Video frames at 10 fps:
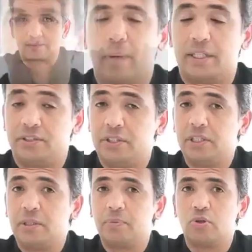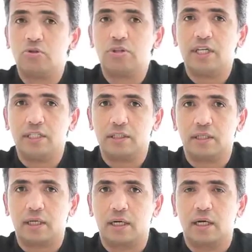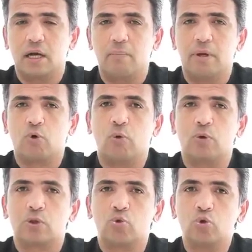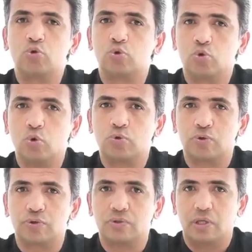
Para assistir esse episódio na íntegra, bem como a todos os outros,